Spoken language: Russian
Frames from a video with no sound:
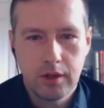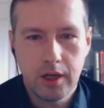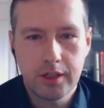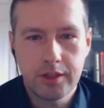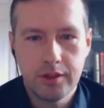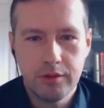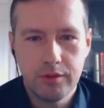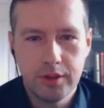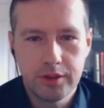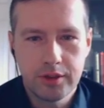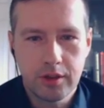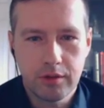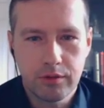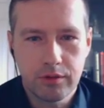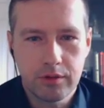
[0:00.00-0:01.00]

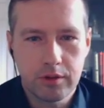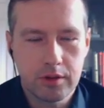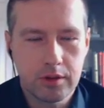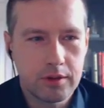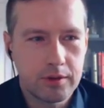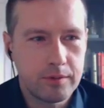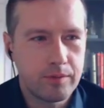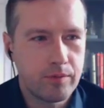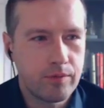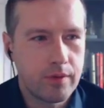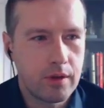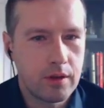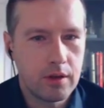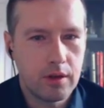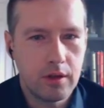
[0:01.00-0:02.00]
активистов э,
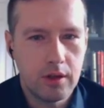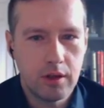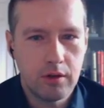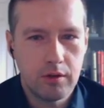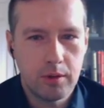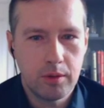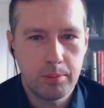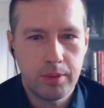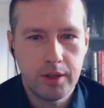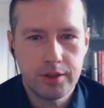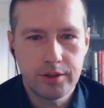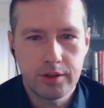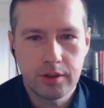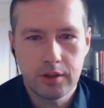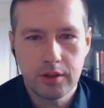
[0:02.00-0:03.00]
э, левой
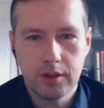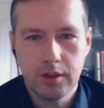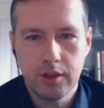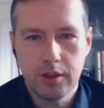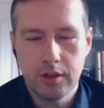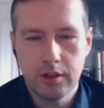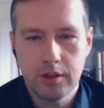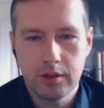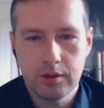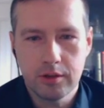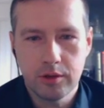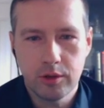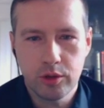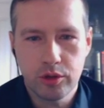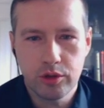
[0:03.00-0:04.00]
прессы
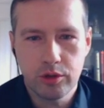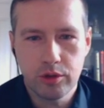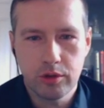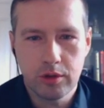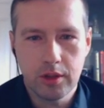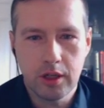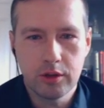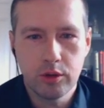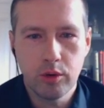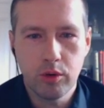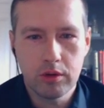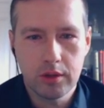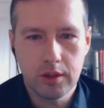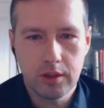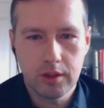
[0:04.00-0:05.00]
и то, что так
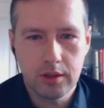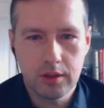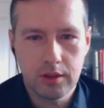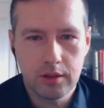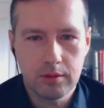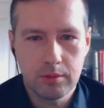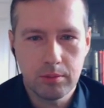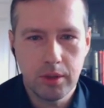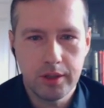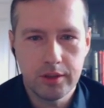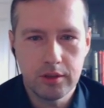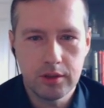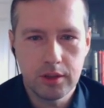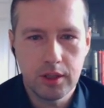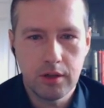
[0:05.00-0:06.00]
долго
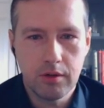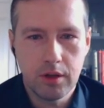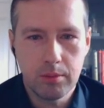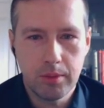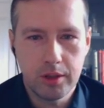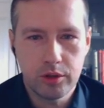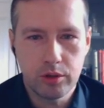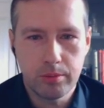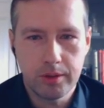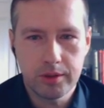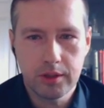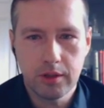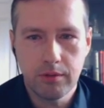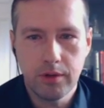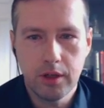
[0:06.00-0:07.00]
Байден не давал большой
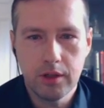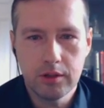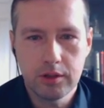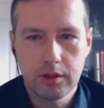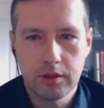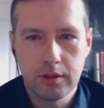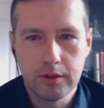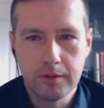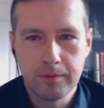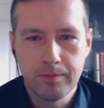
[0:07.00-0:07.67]
пресс-конференции,